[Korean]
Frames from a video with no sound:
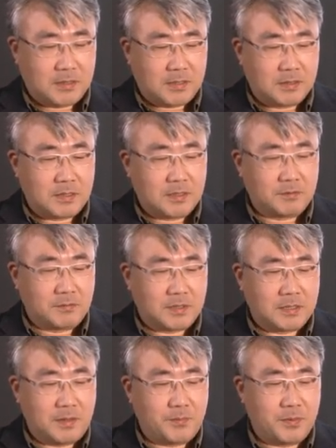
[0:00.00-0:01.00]
지금까지
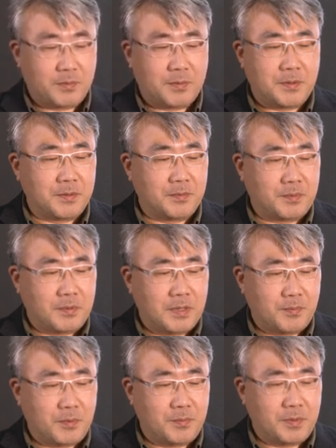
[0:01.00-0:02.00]
우리가 살펴본
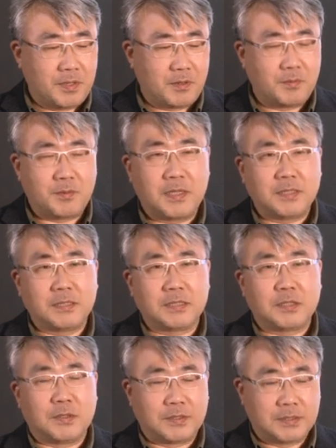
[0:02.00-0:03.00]
플랫폼이라고
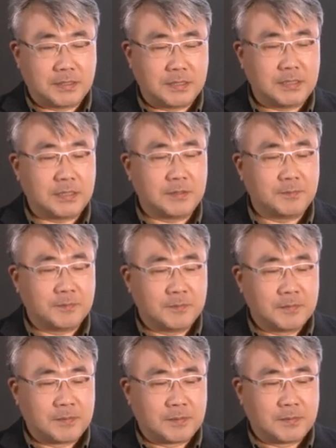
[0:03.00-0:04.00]
하는 것은
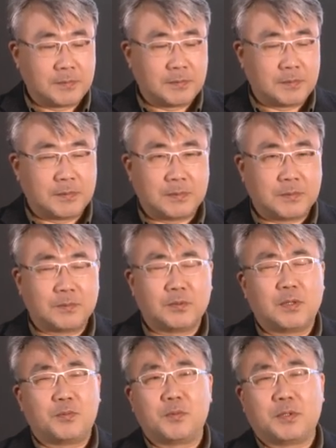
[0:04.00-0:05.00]
음,
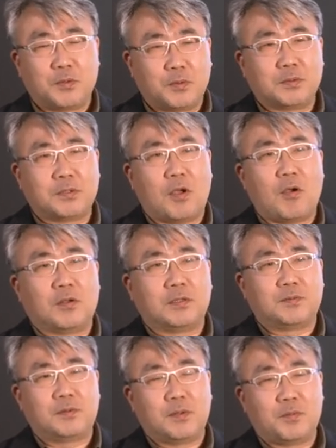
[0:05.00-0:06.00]
플랫폼의 속성,
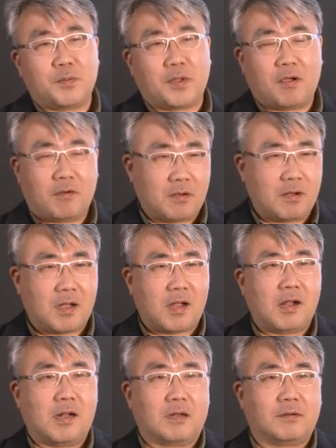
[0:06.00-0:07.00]
플랫폼의
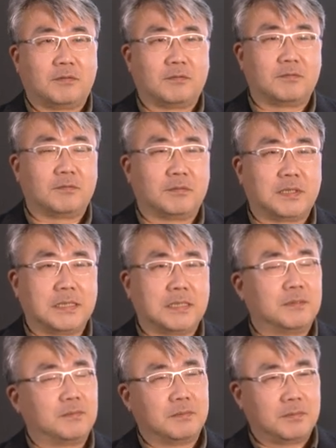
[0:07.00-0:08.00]
역할, 그리고
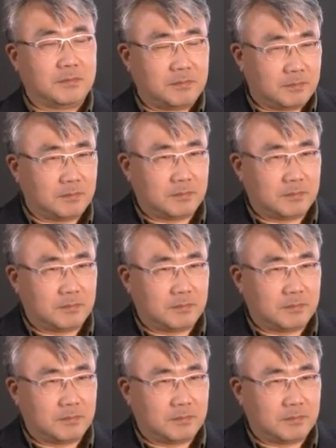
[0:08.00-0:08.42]
지금